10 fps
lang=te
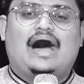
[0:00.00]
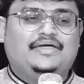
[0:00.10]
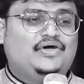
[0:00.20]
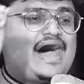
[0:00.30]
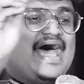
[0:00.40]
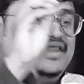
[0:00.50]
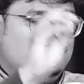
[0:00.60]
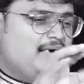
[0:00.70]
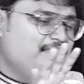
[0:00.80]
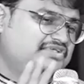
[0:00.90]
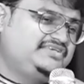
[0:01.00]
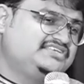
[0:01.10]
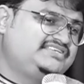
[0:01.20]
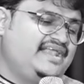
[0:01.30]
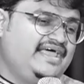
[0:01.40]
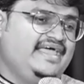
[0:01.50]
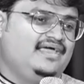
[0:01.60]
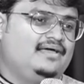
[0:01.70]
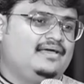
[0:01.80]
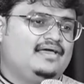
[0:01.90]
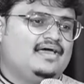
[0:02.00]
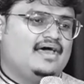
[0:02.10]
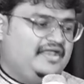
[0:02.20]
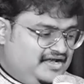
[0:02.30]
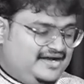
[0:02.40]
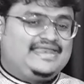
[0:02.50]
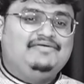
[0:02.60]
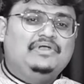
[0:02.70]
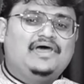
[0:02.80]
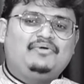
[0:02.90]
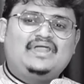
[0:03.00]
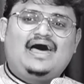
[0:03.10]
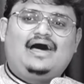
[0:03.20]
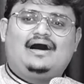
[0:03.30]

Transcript: అయ్యో ఆయనకి పంపించేశానే నిన్న టీవీలో విన్నా